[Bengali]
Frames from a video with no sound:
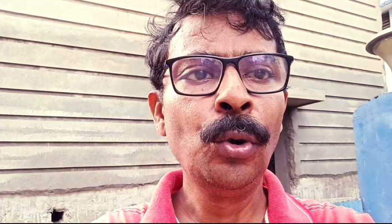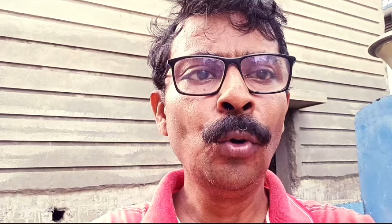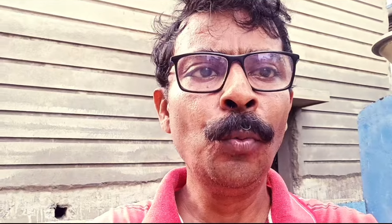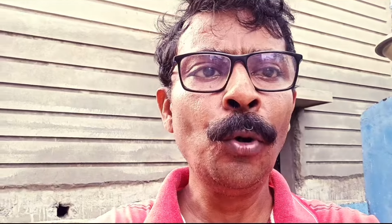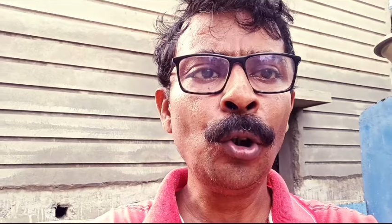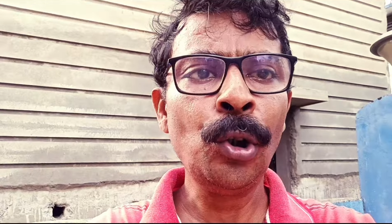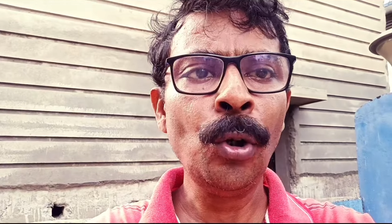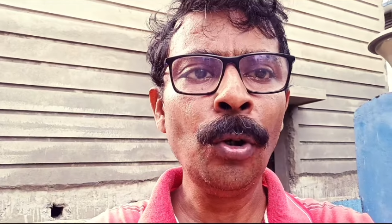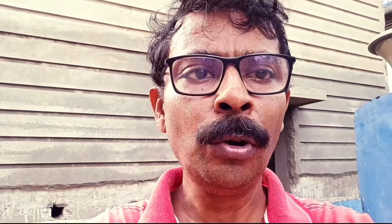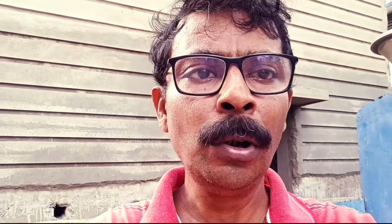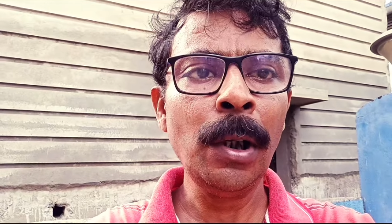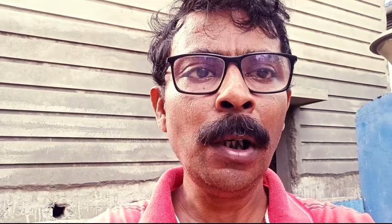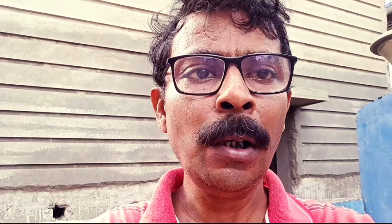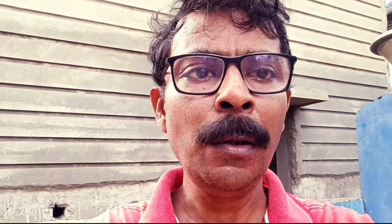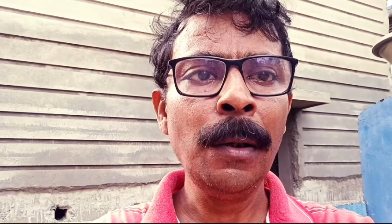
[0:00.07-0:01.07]

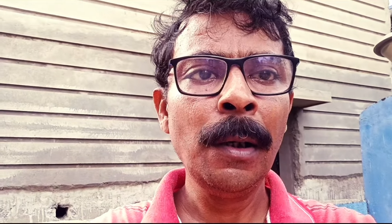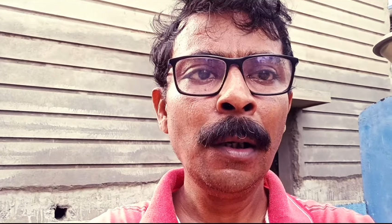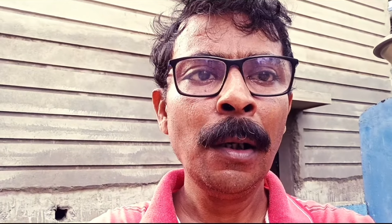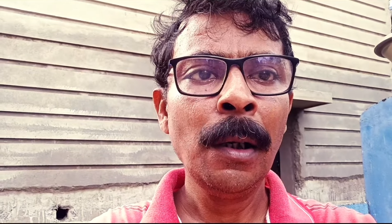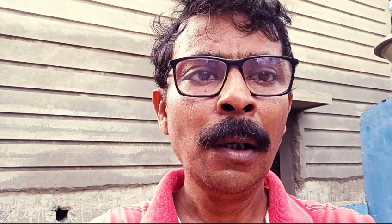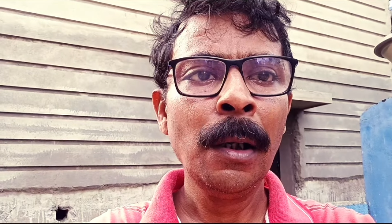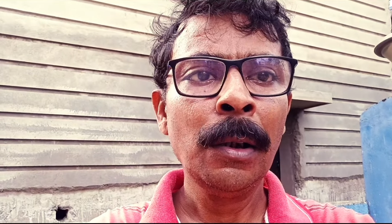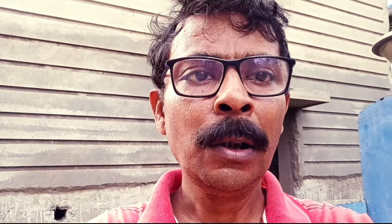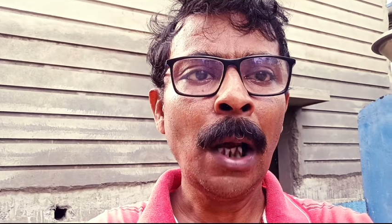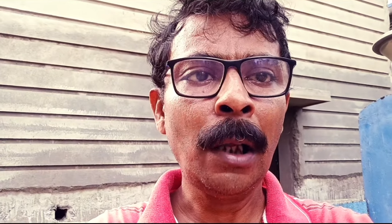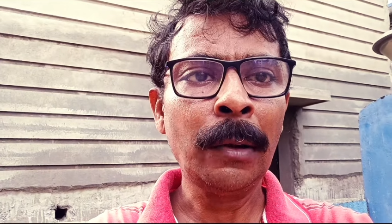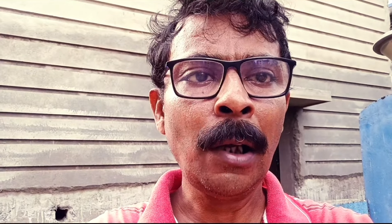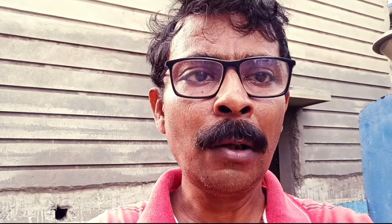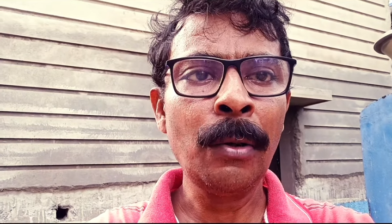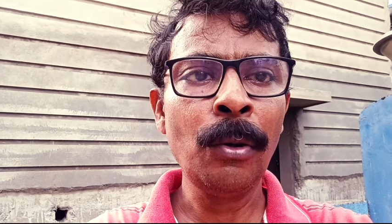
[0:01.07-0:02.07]
যুবশক্তির
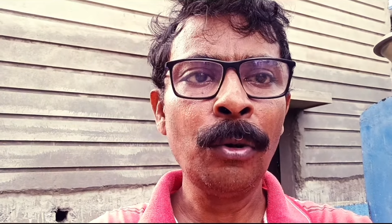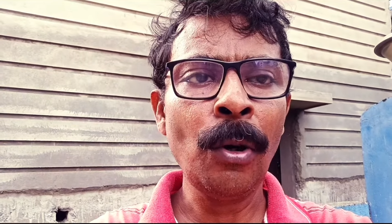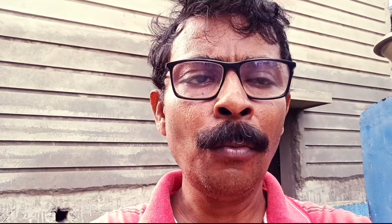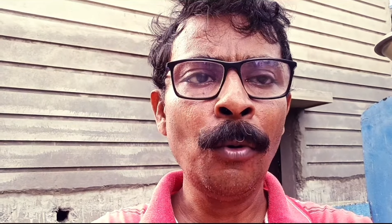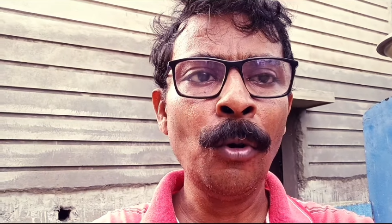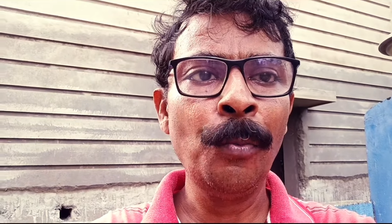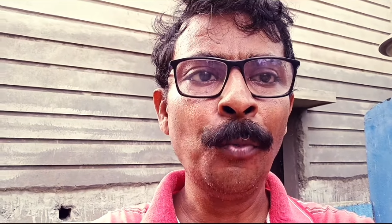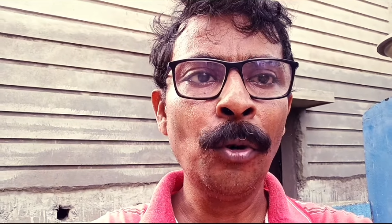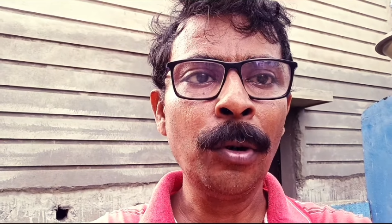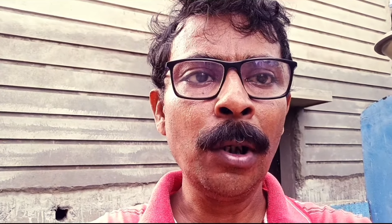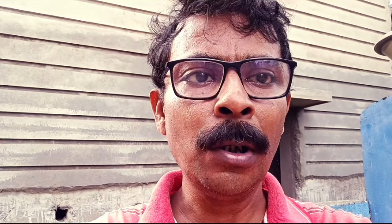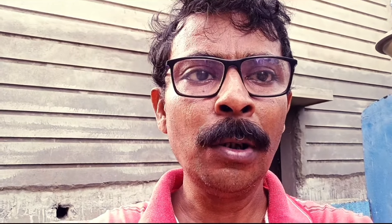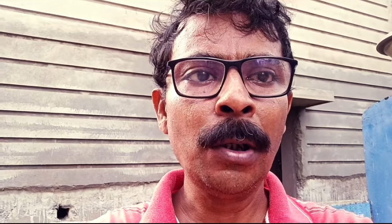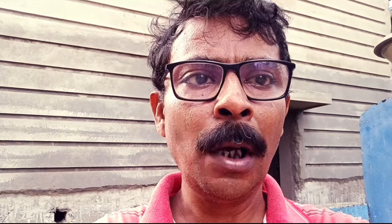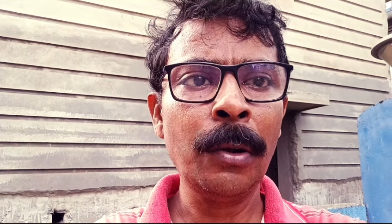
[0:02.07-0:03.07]
সাতান্নতম
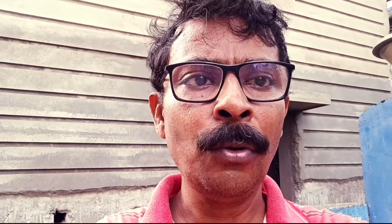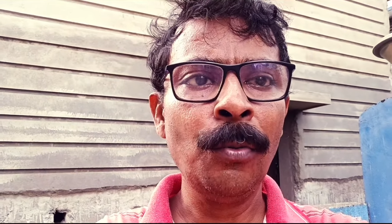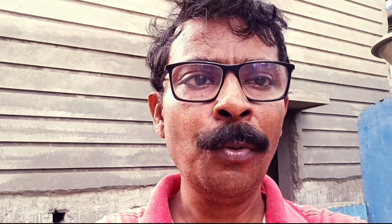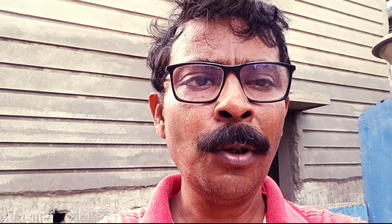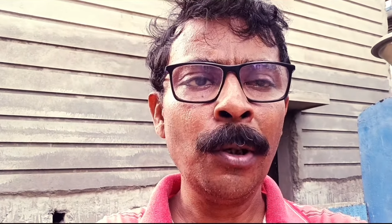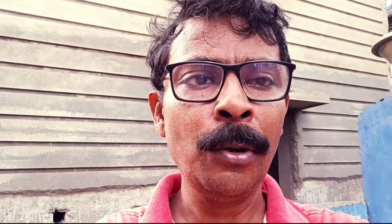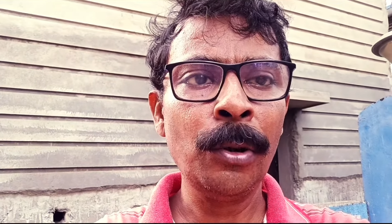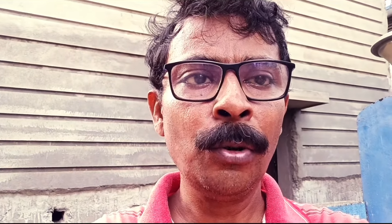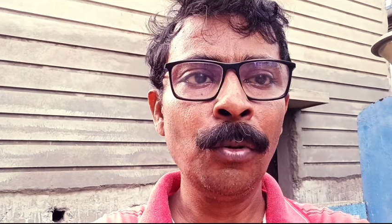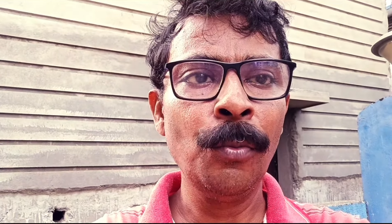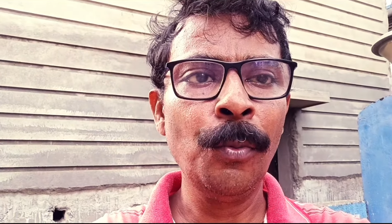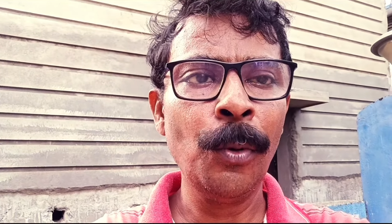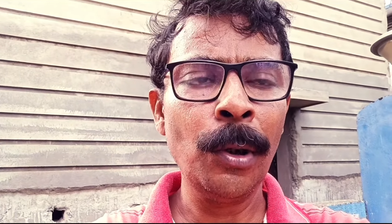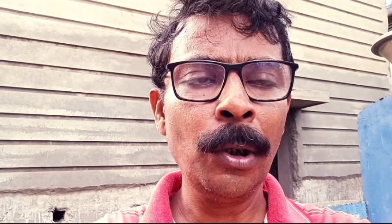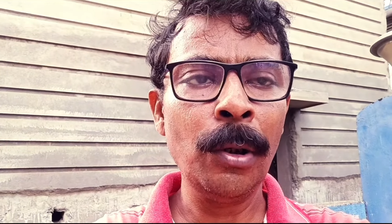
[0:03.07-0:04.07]
প্রতিষ্ঠা দিবস
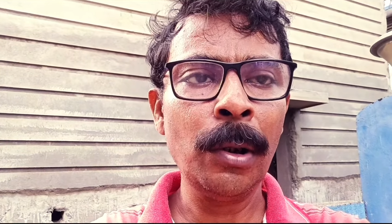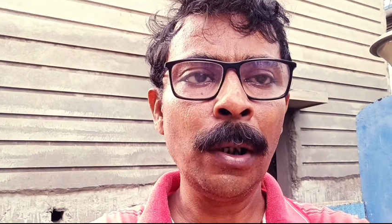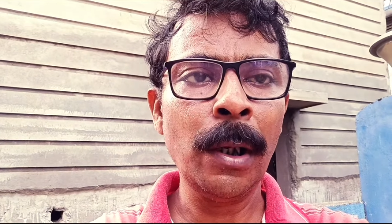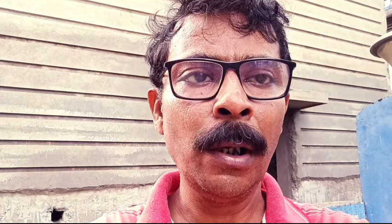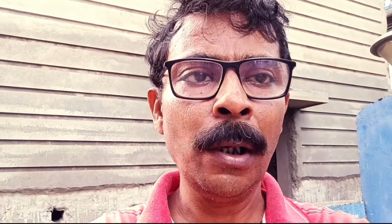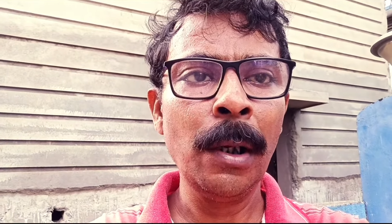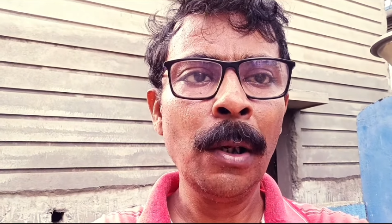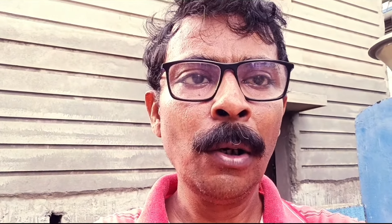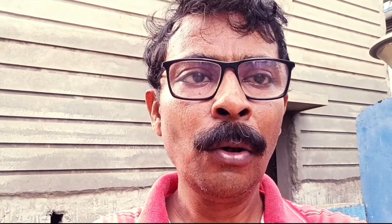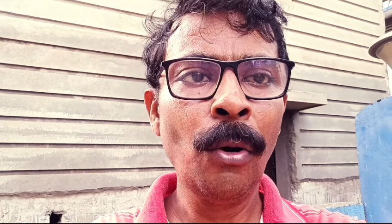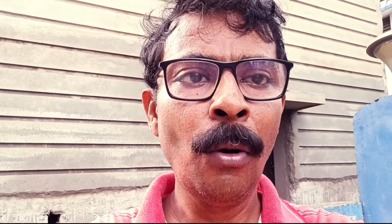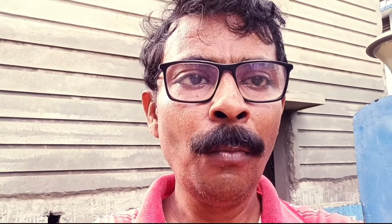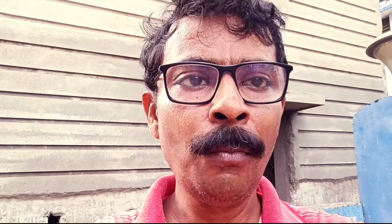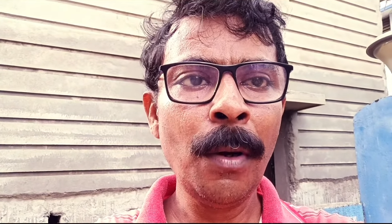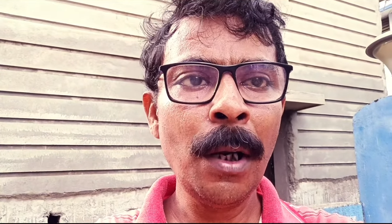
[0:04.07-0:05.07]
উপলক্ষে
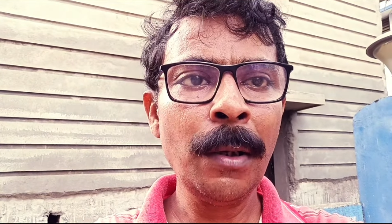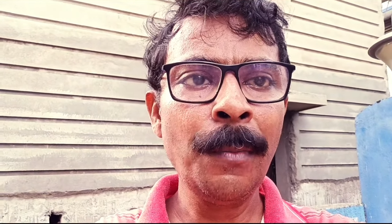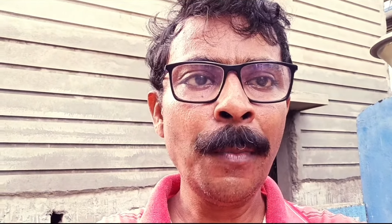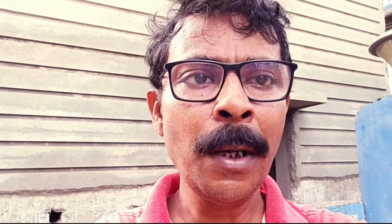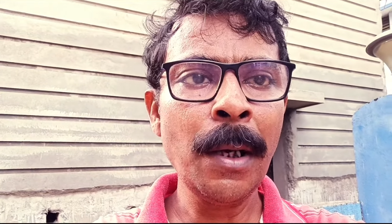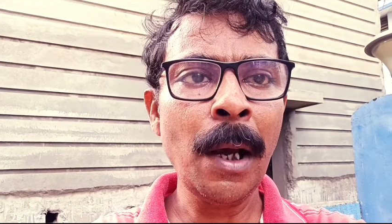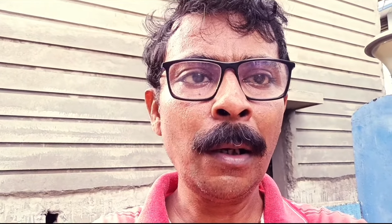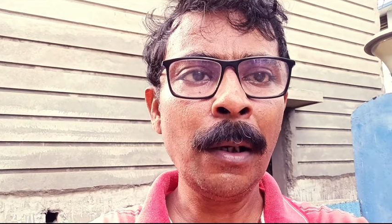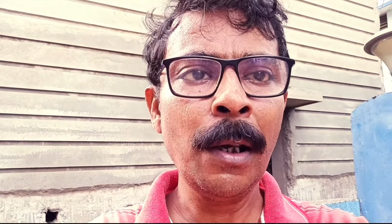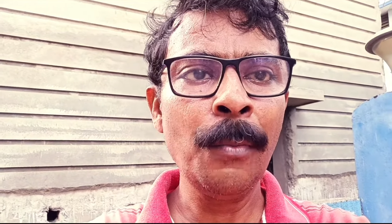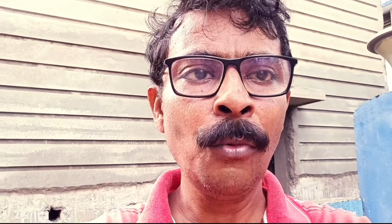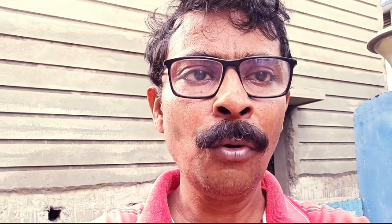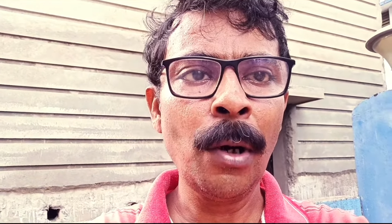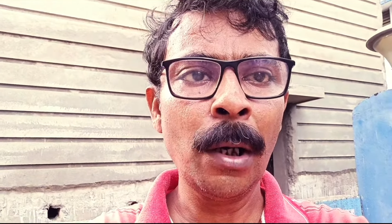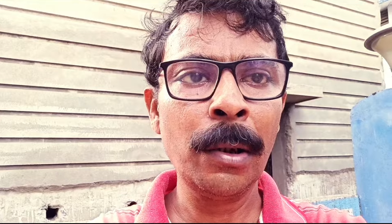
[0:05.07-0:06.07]
কমরেড
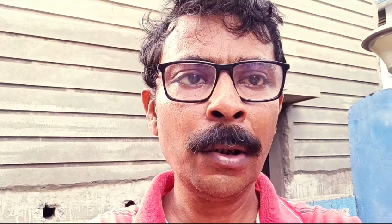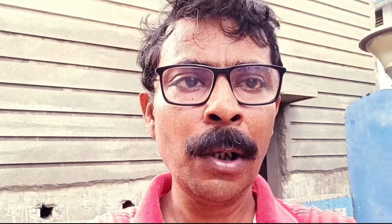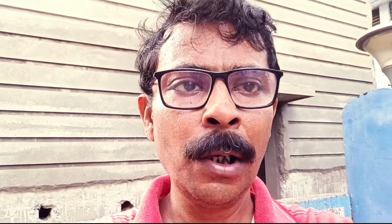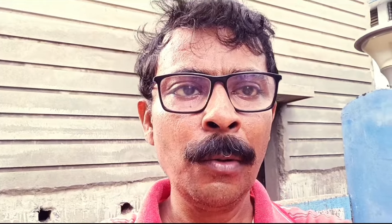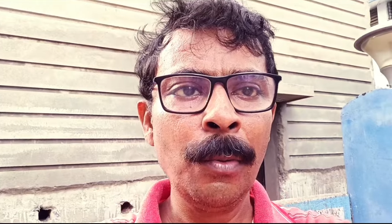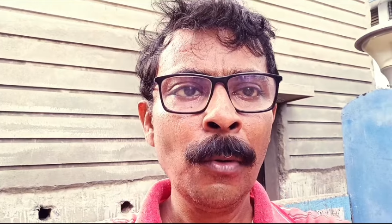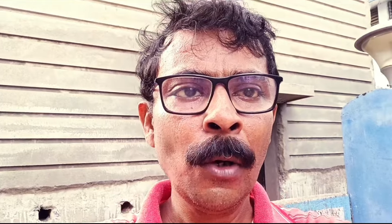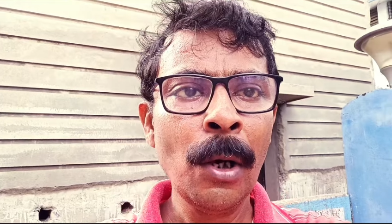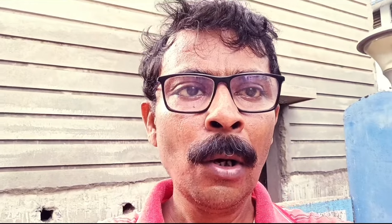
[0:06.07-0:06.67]
মীনাক্ষী মুখার্জির